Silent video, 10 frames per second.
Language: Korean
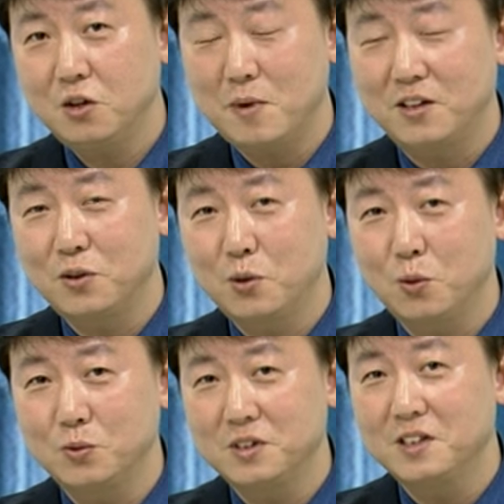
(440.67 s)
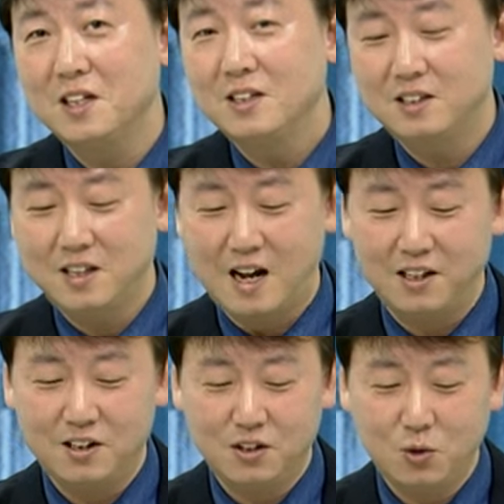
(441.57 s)
만들어 놓는 그
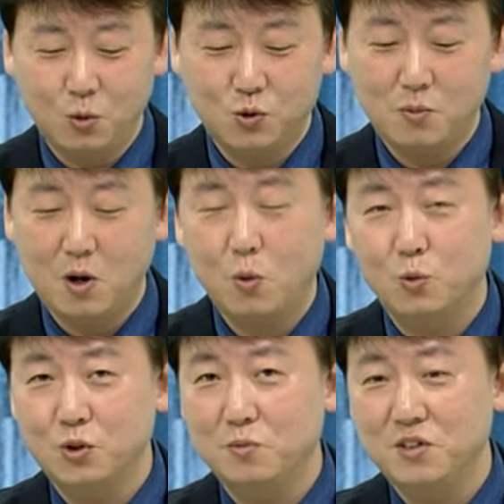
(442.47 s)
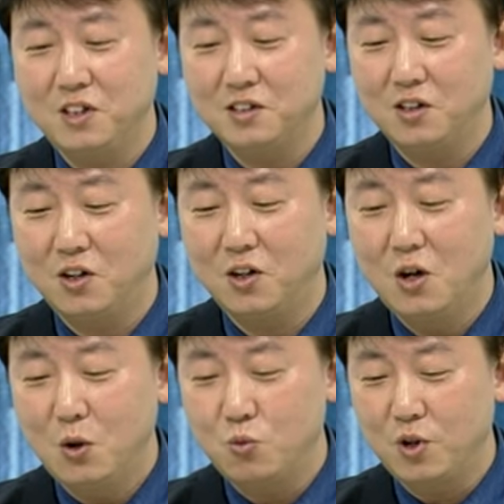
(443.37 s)
라인들을 고점하고 고점을 이어서
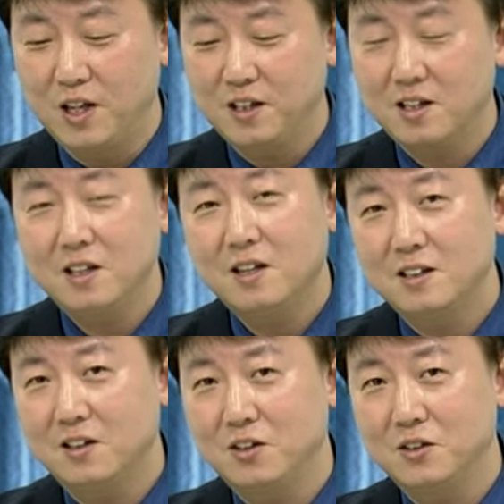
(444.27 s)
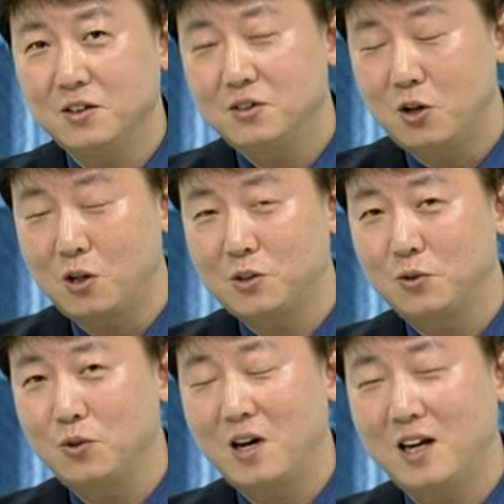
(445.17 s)
위에 있는 어,
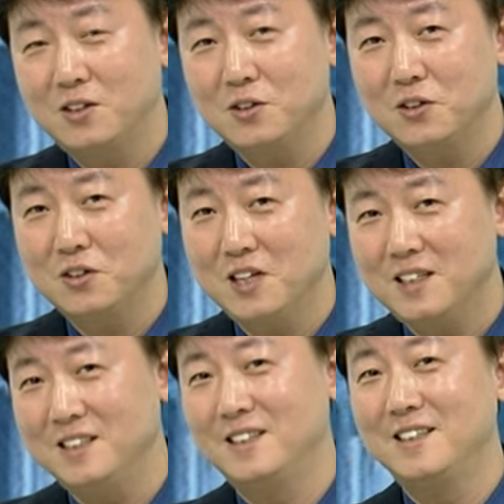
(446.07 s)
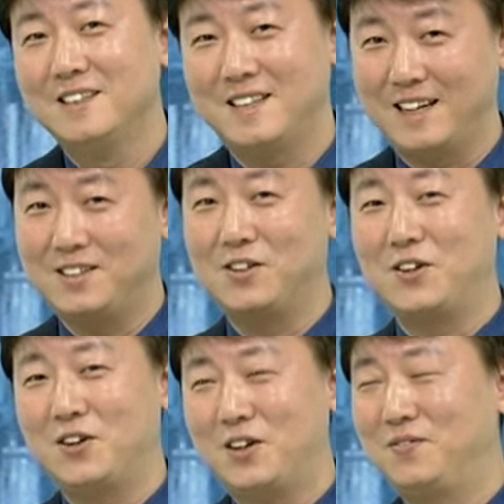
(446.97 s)
저항선도 하나 설정을 해드린 예, 그런
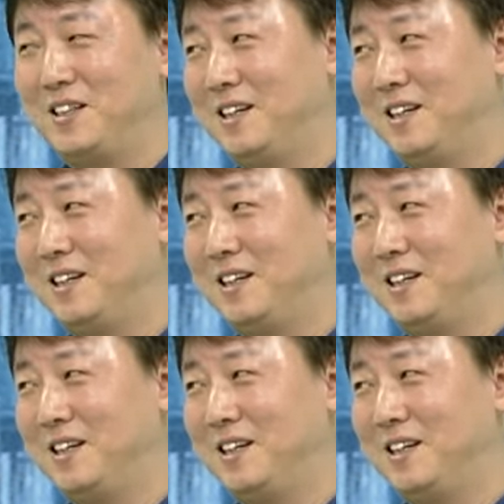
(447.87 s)
결과입니다.